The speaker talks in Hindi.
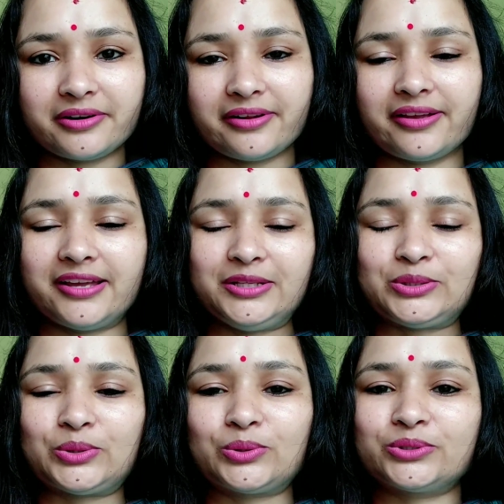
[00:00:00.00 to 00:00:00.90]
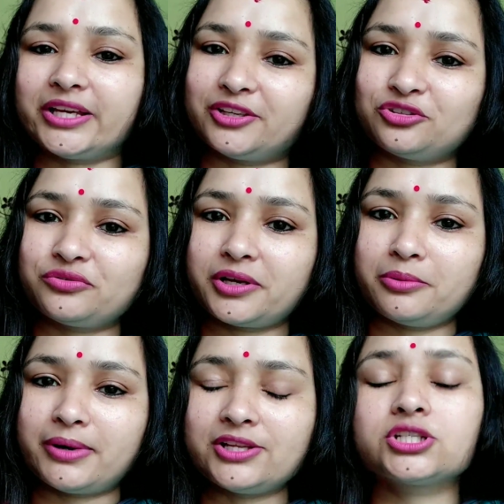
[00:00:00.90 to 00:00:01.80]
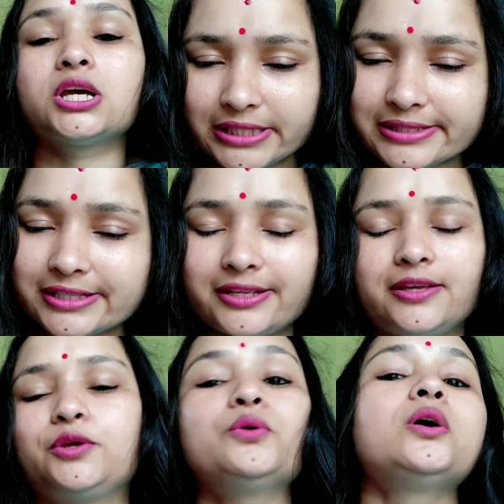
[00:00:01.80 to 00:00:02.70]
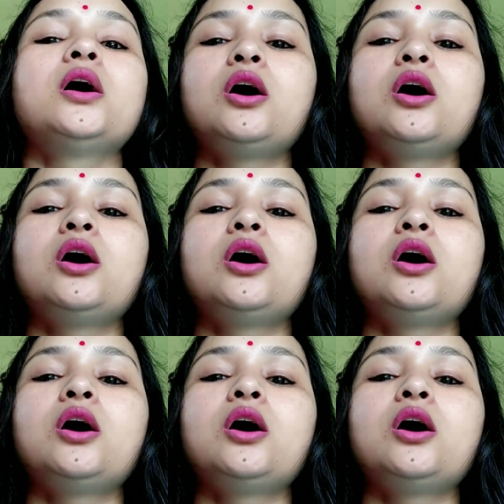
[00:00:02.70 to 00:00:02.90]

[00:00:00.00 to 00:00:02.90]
बढ़ रहे हैं तो थैंक यू वेरी मच दिल से थैंक यू